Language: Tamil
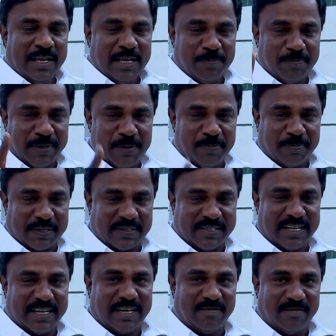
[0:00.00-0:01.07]
இப்படி
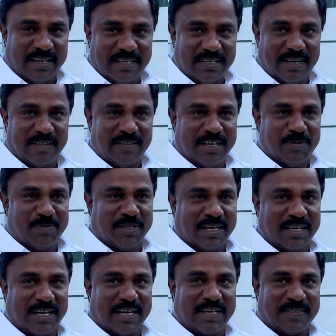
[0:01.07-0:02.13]
பிரச்சனைகள் வருகிறது
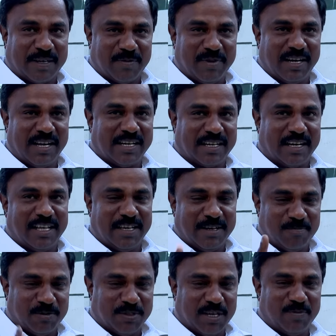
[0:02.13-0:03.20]
என்பதற்காக தமிழ்நாட்டிலேயே
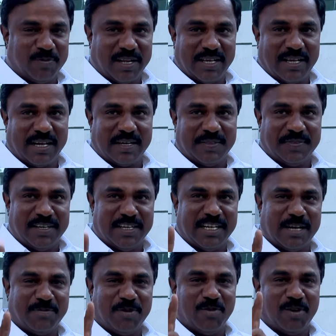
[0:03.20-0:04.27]
முதல் முறையாக
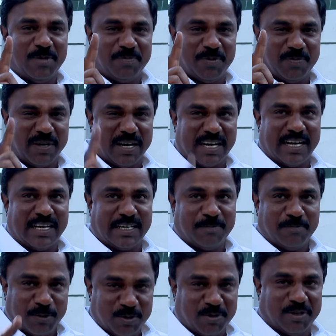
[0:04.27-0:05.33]
தீண்டாமை ஒழிப்பு மாநாட்டை
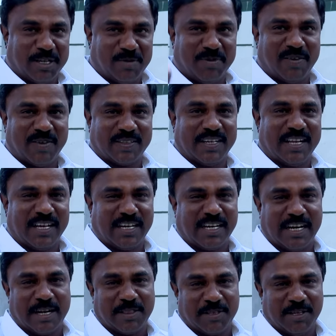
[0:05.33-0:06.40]
புதுக்கோட்டை மாவட்டத்தில் அங்கே
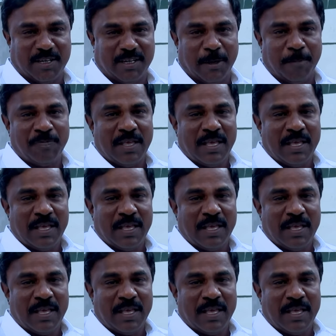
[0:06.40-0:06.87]
நடத்தினோம்